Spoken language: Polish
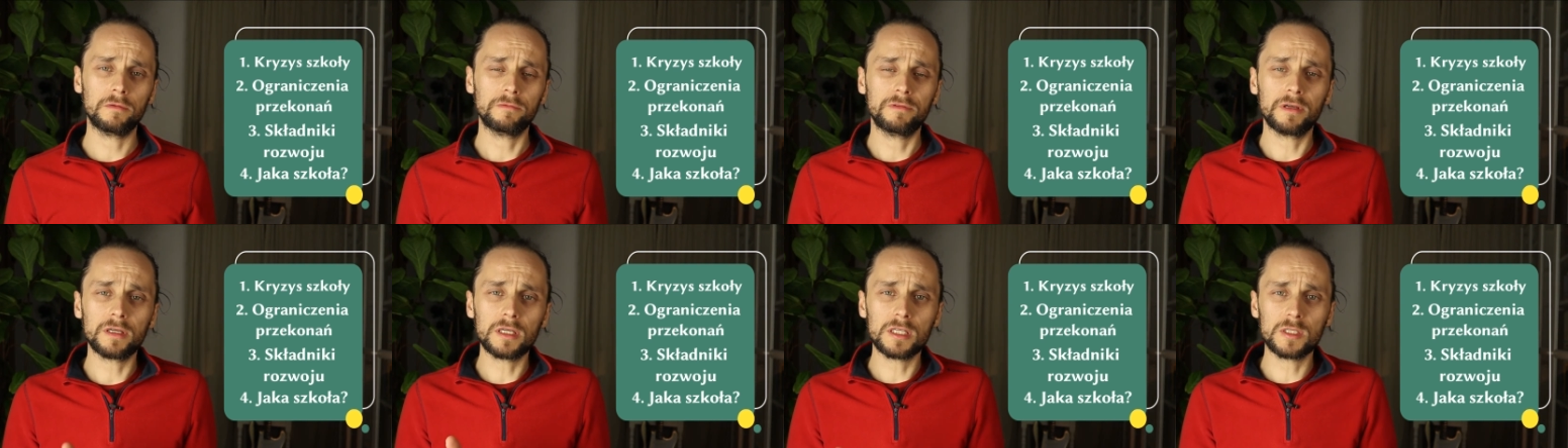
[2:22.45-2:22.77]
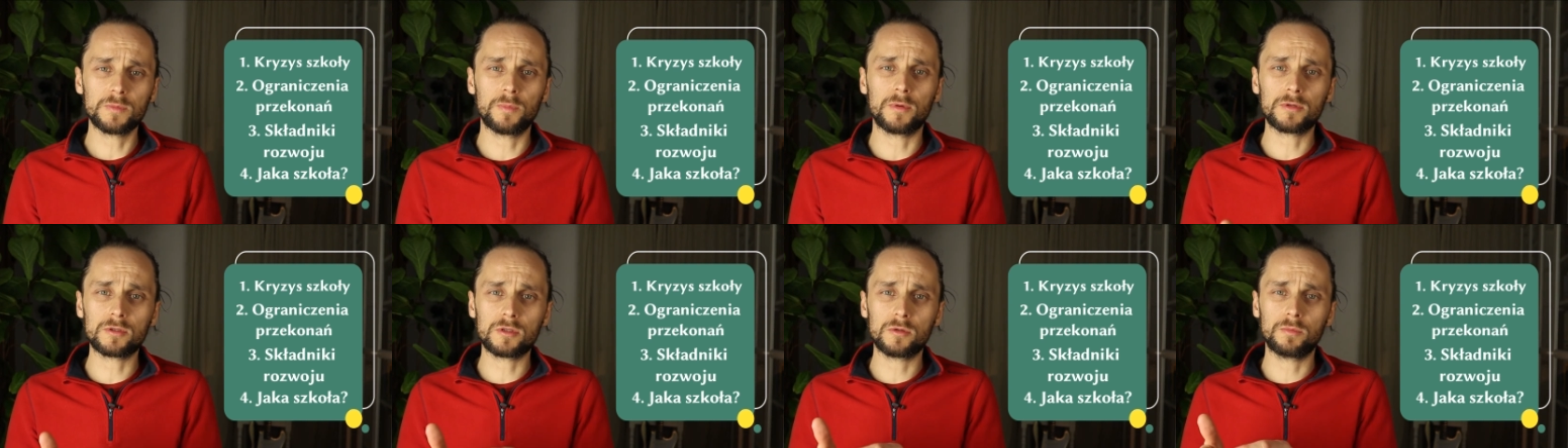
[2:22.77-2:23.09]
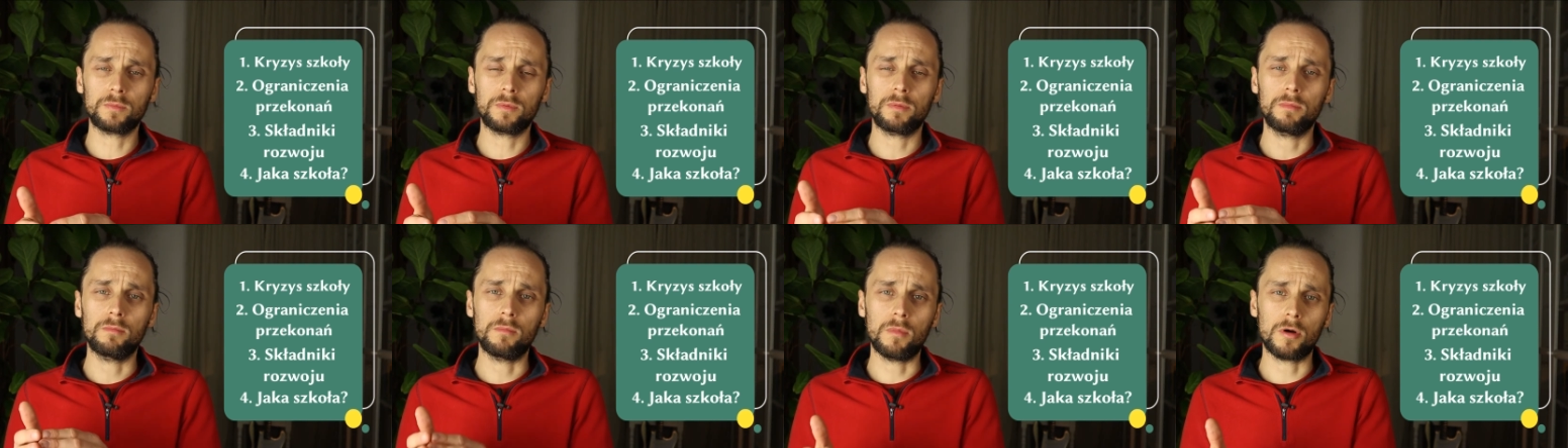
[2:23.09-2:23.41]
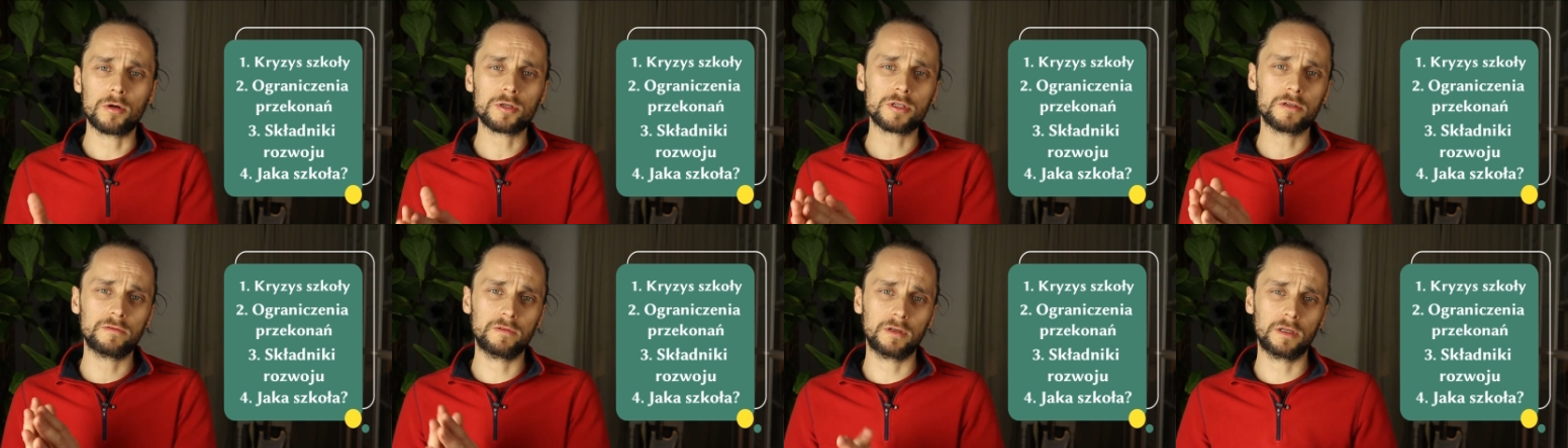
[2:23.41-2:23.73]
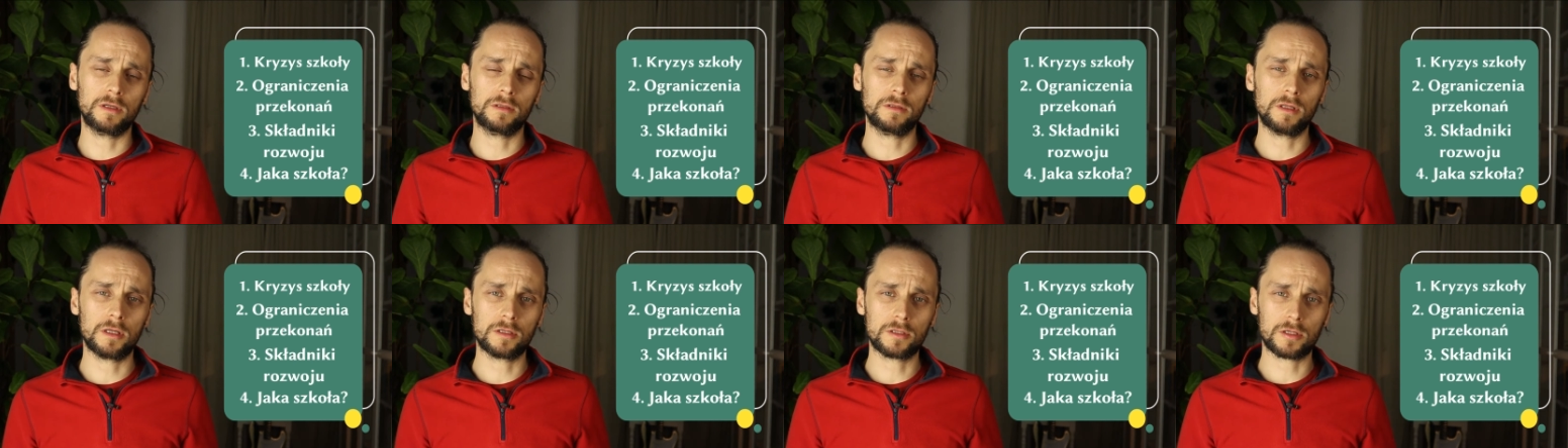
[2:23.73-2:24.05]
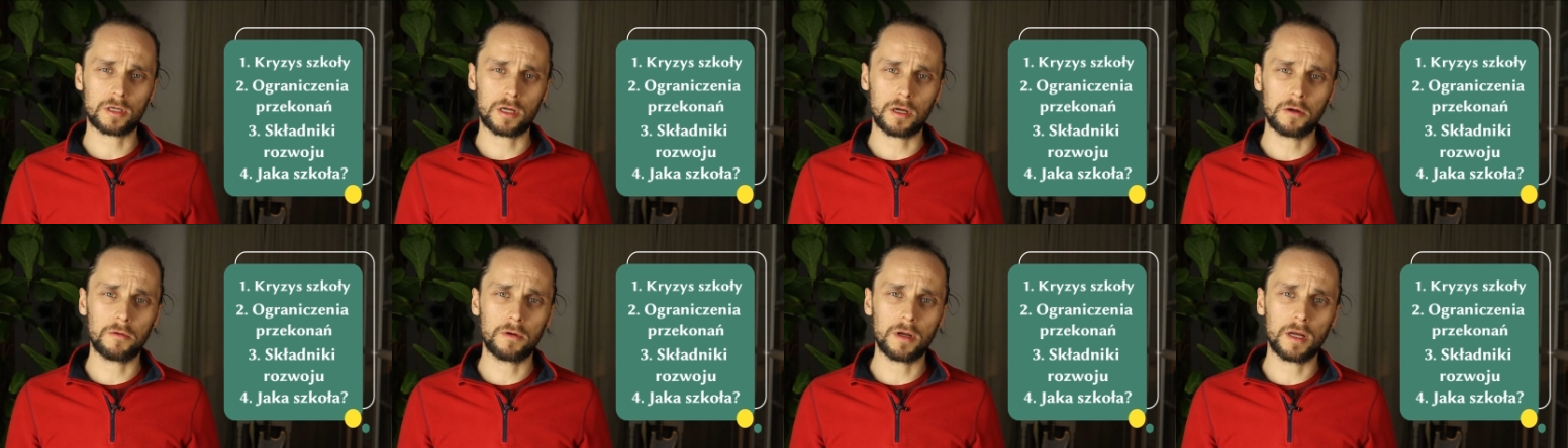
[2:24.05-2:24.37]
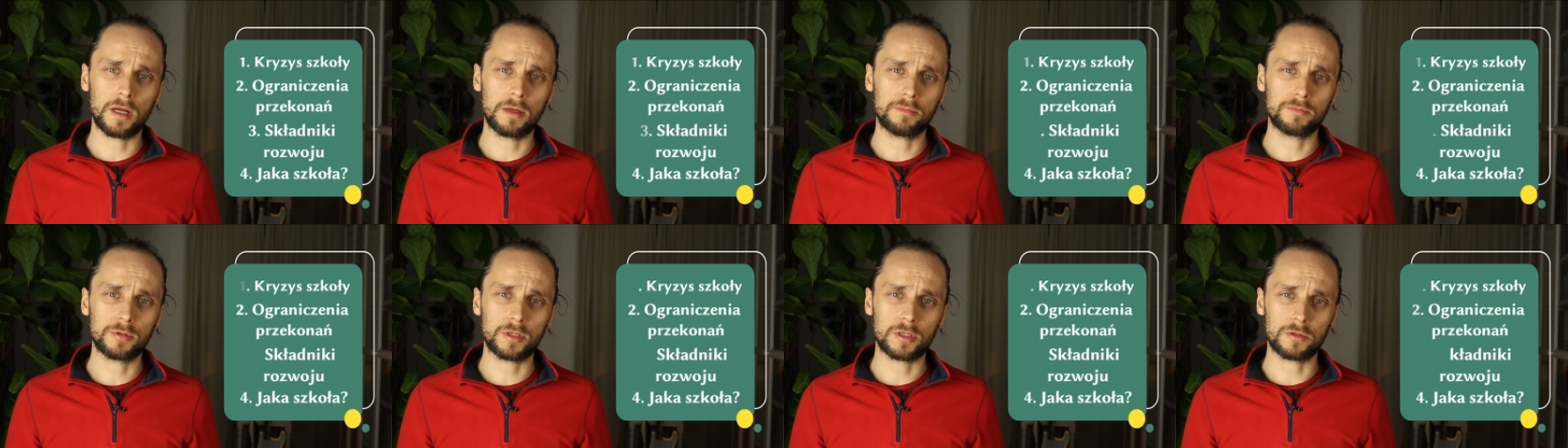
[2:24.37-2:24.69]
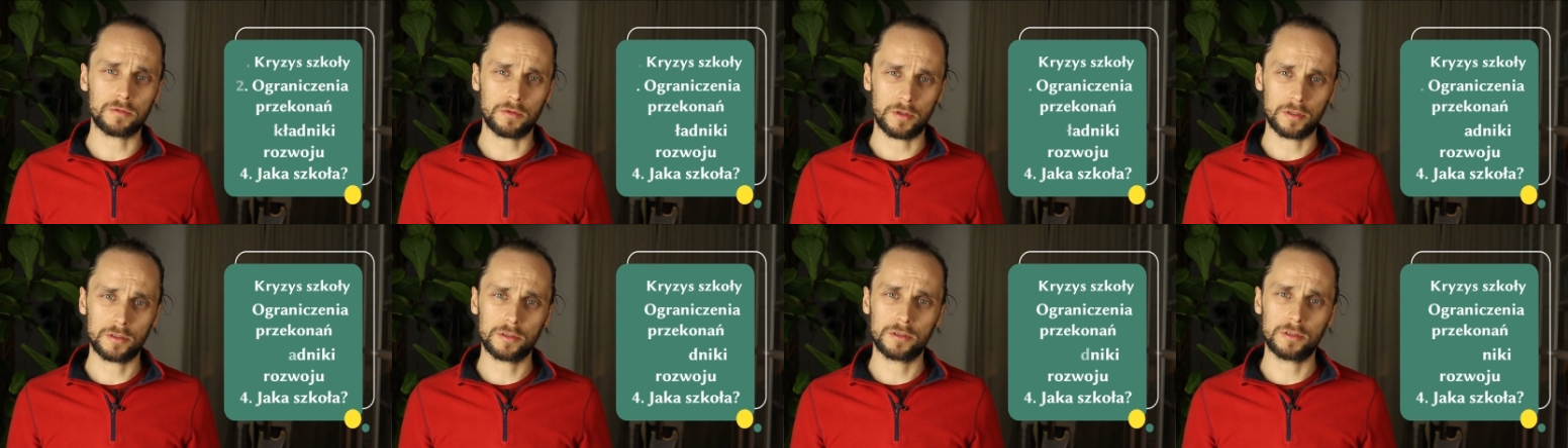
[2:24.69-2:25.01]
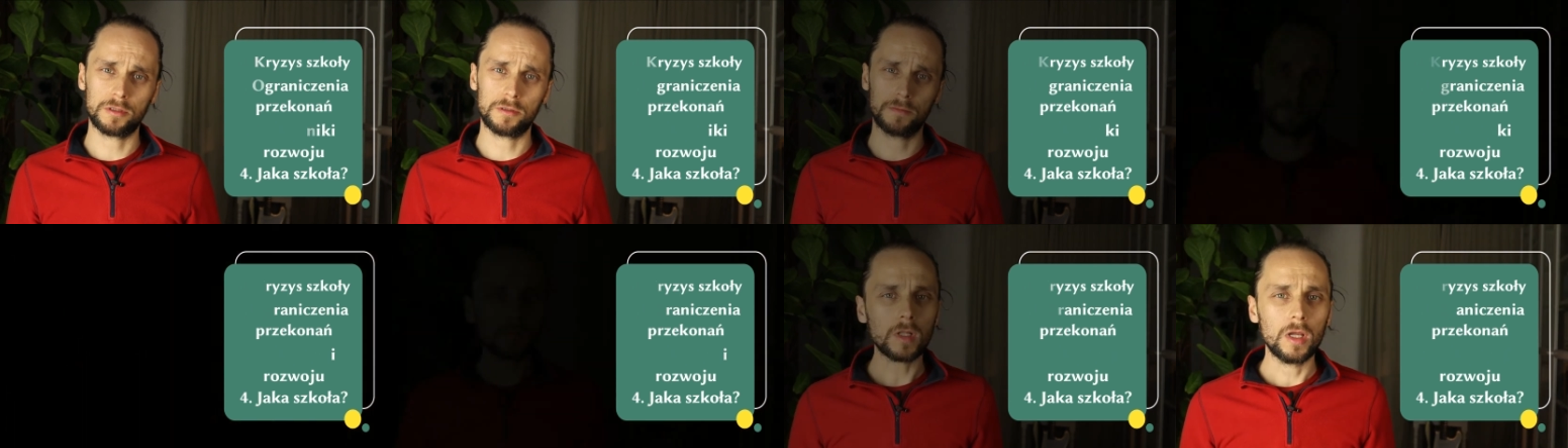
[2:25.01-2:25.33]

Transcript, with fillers: w jaki sposób może wyglądać szkoła przyszłości.